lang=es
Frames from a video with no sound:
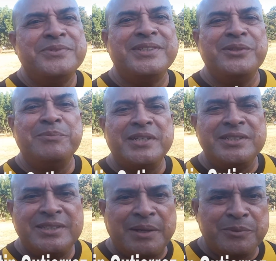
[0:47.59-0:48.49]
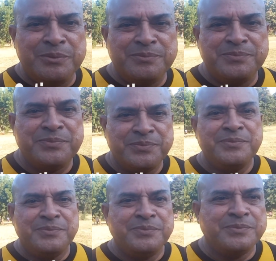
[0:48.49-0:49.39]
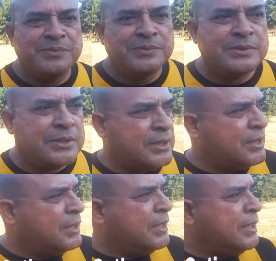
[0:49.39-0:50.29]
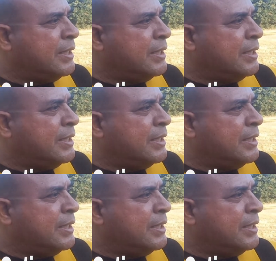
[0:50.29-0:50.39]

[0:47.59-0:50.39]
sí, hombre, ahí estamos. ¿Nuevos jugadores en el equipo?